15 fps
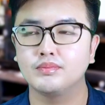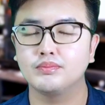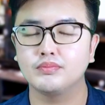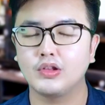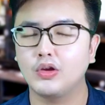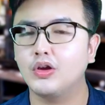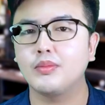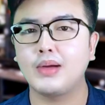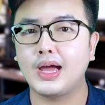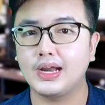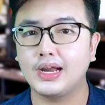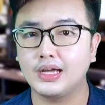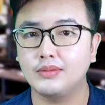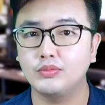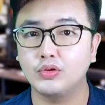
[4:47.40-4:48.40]
หนึ่งร้อยกว่าบาท
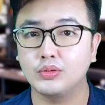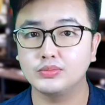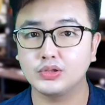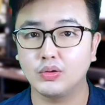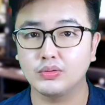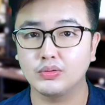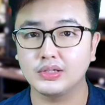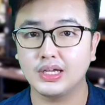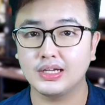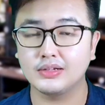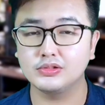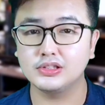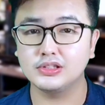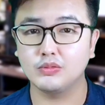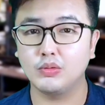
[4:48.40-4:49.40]
นะครับรวมส่งยัง
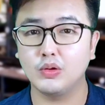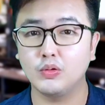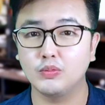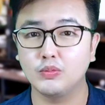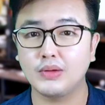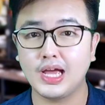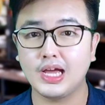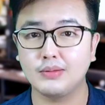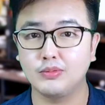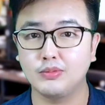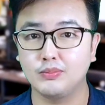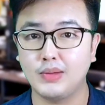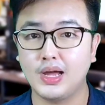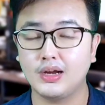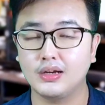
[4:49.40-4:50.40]
รู้สึกว่าคุ้มค่ากับผ
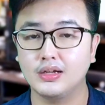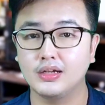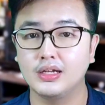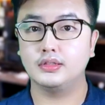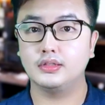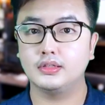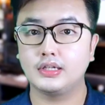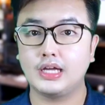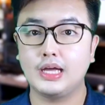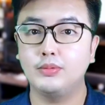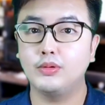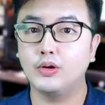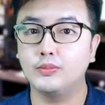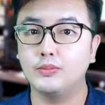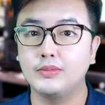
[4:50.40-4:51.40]
มมากเลยครับ
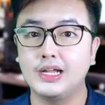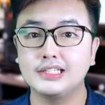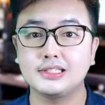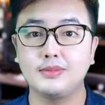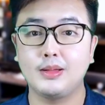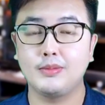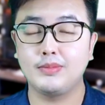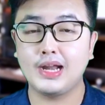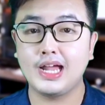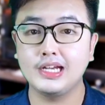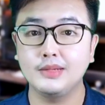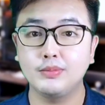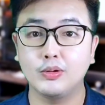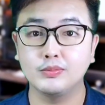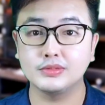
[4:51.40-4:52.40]
ผมและสำหรับร้าน
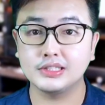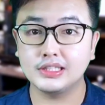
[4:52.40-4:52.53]
ที่ผมซื้อ